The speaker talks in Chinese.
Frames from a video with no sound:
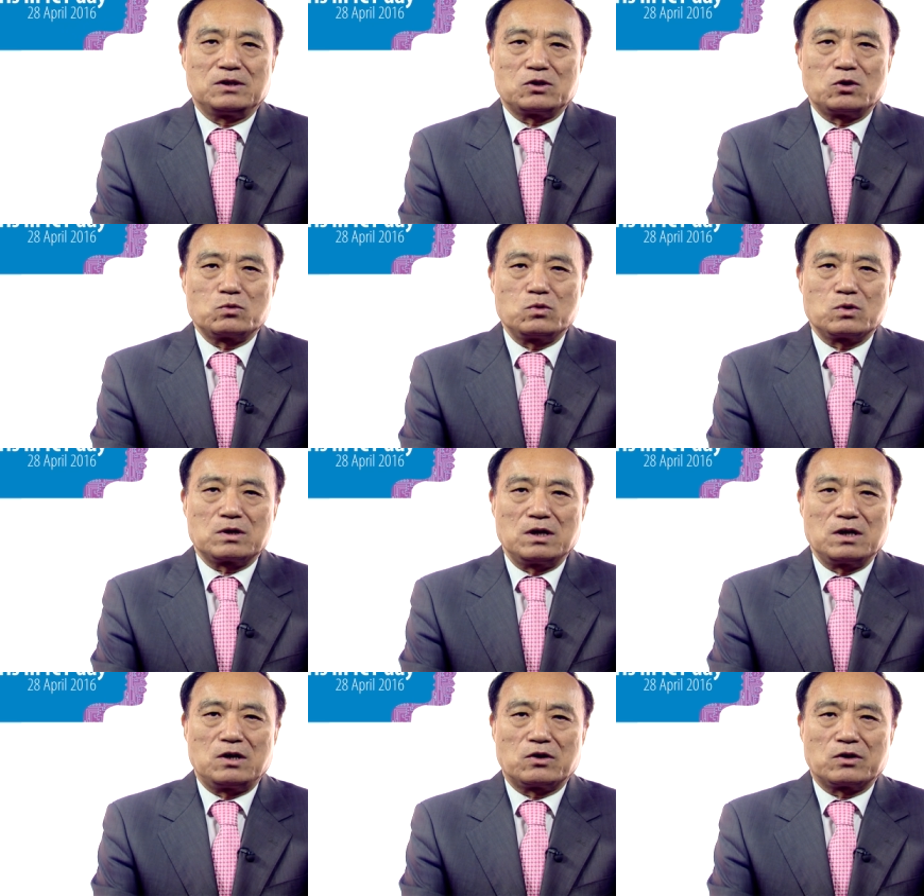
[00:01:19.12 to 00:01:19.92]
通过
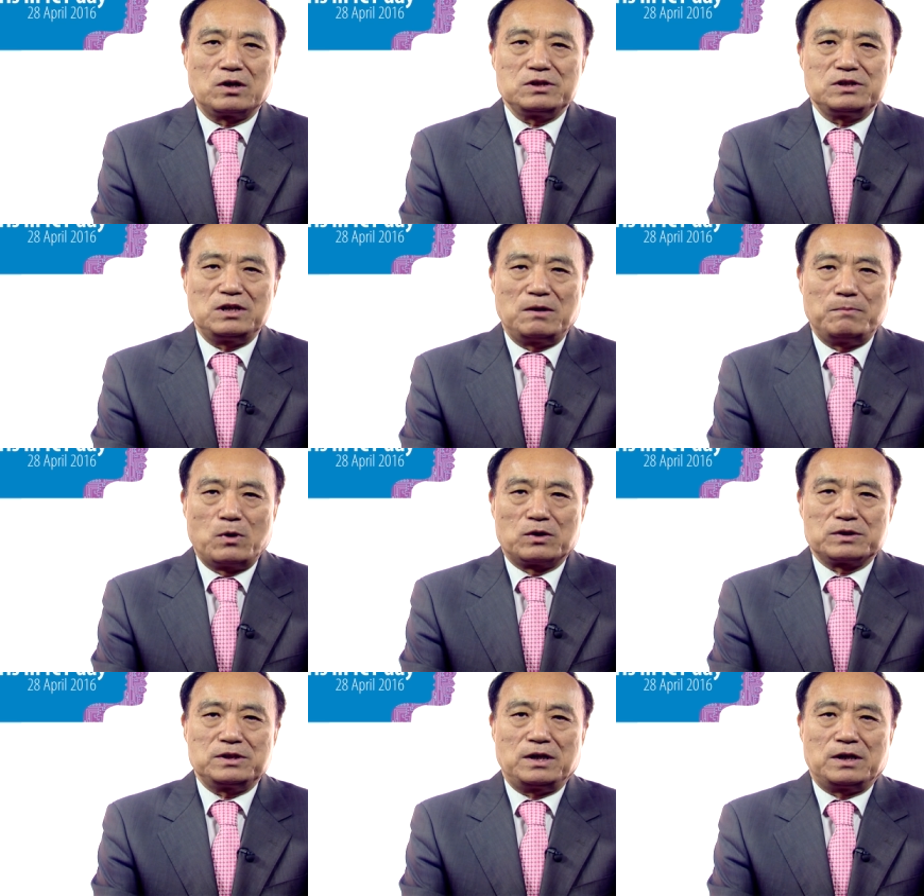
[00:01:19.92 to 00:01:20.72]
更好的医疗
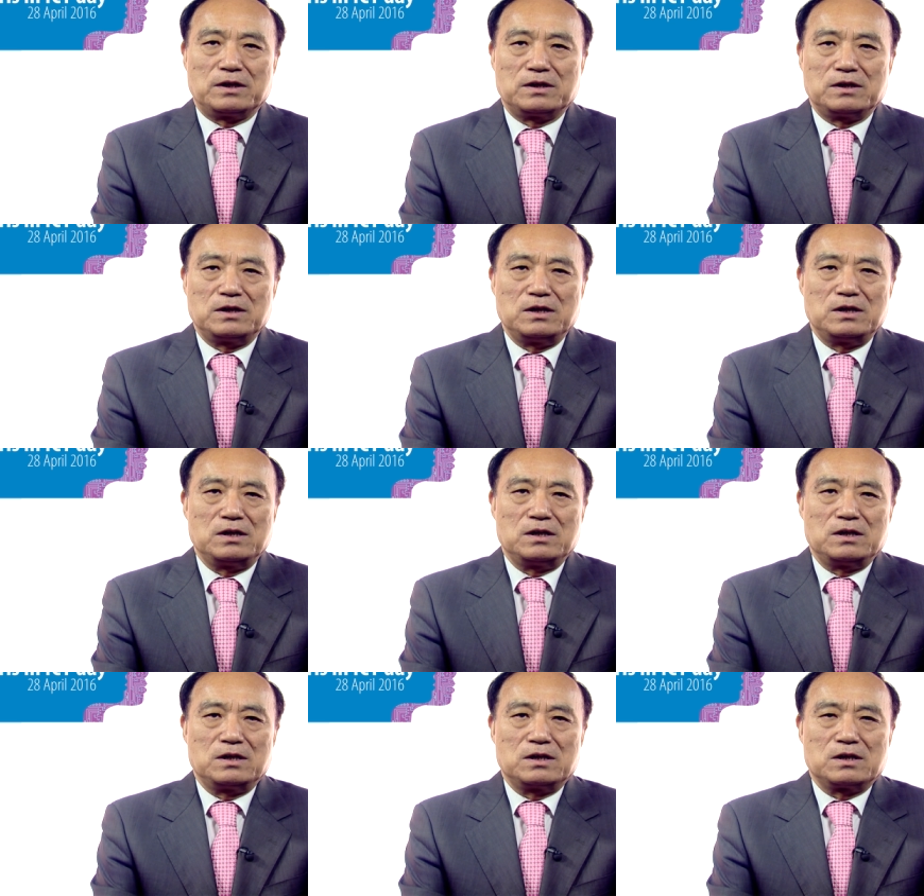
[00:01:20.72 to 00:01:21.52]
保健、
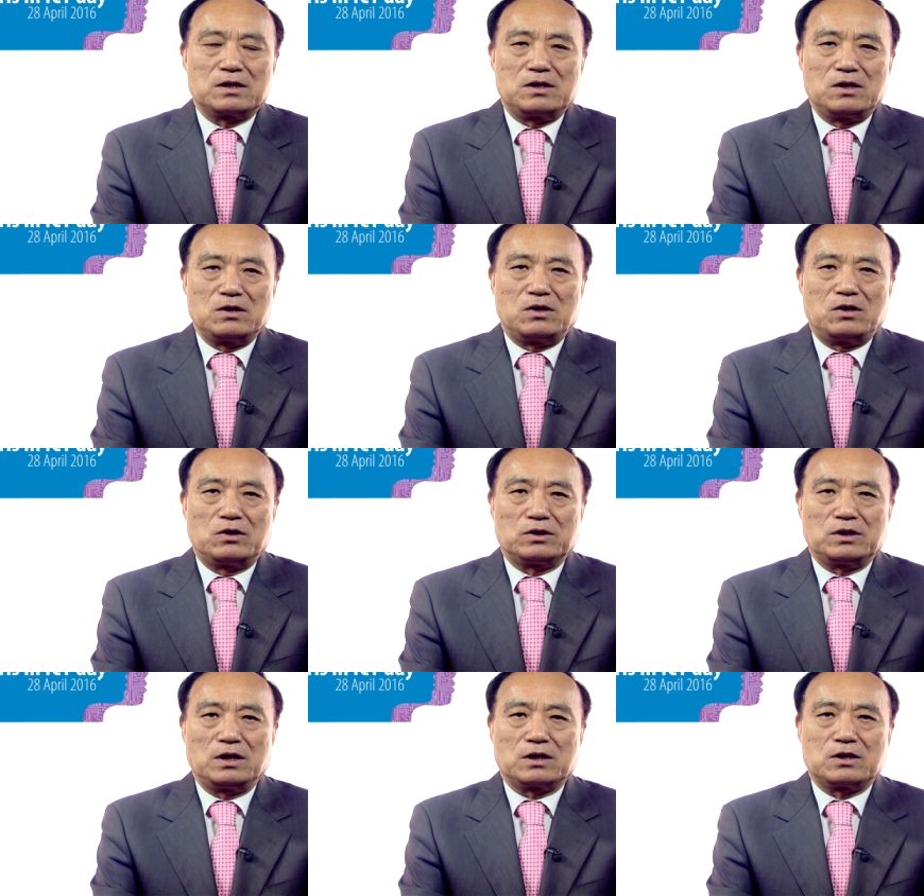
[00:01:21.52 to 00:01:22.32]
更
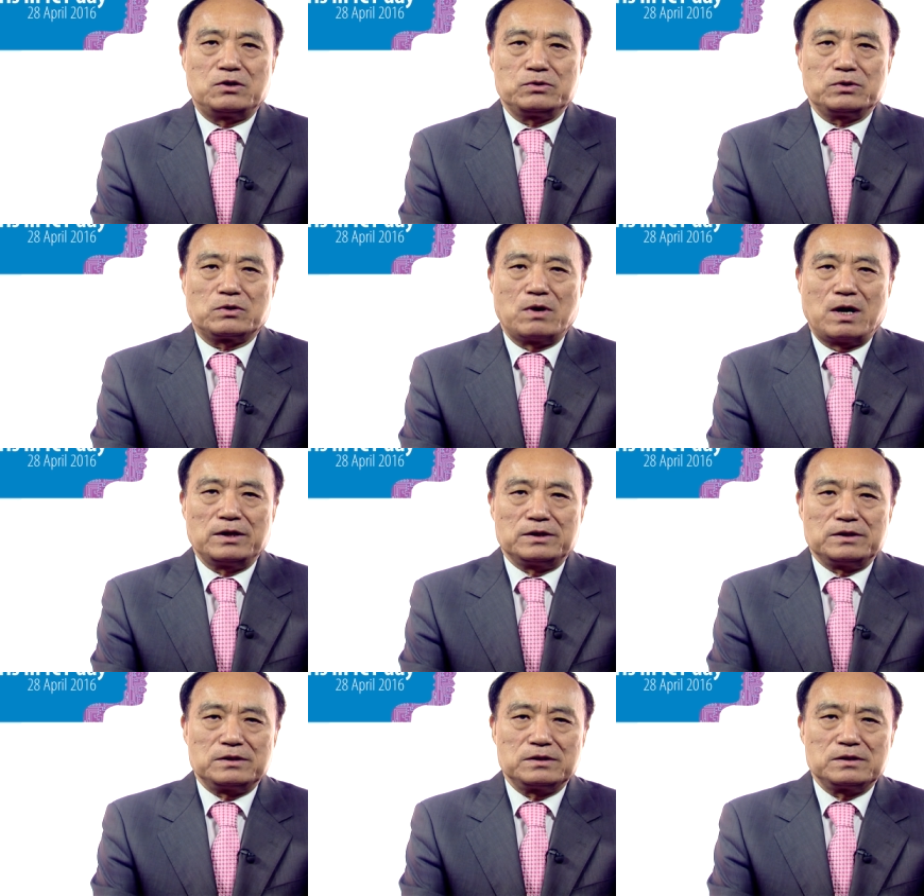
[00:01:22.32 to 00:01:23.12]
好的科学管
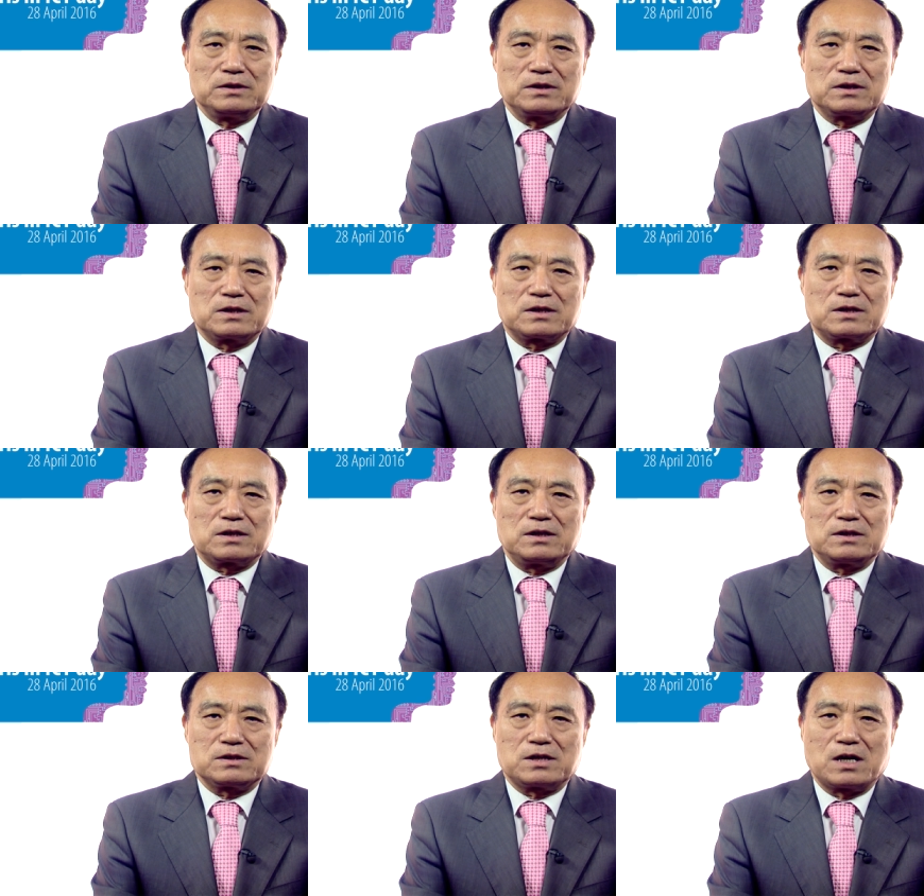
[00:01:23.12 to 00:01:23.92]
理、
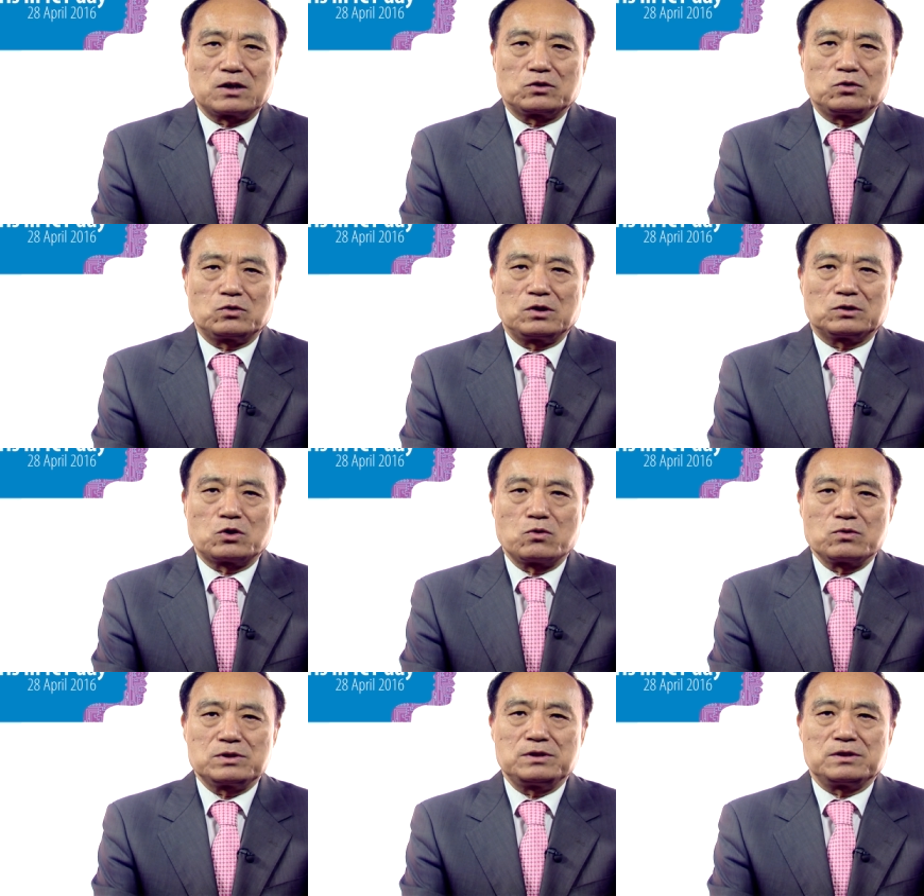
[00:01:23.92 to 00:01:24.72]
更畅通的
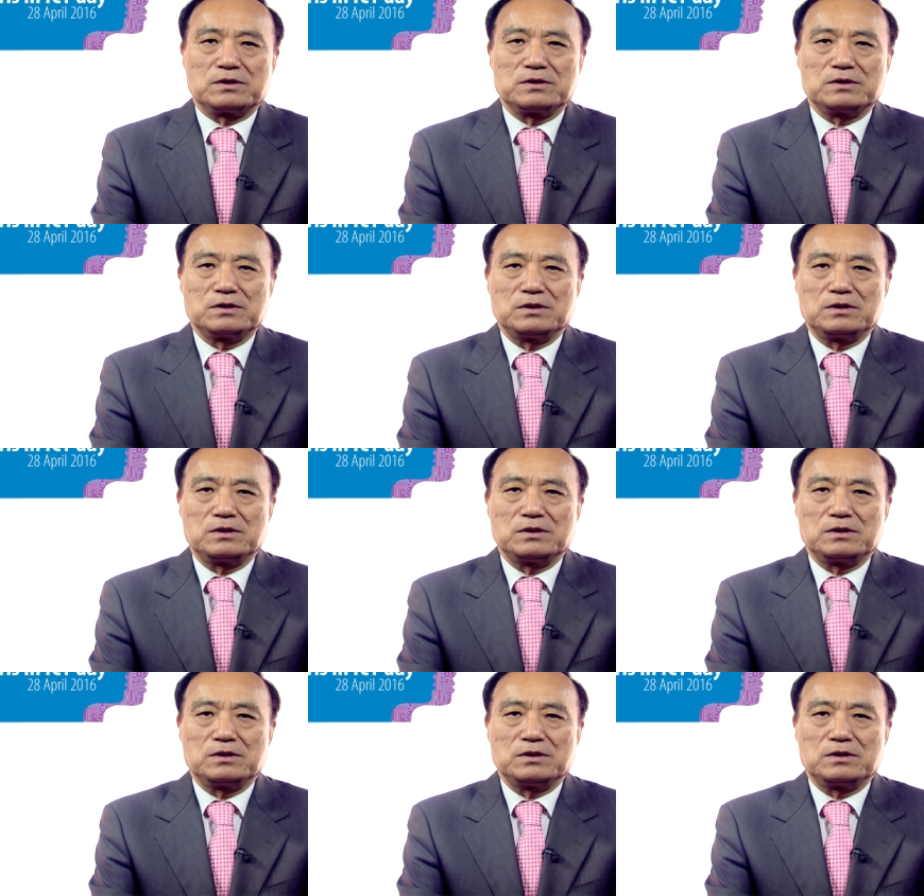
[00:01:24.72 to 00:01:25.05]
通信，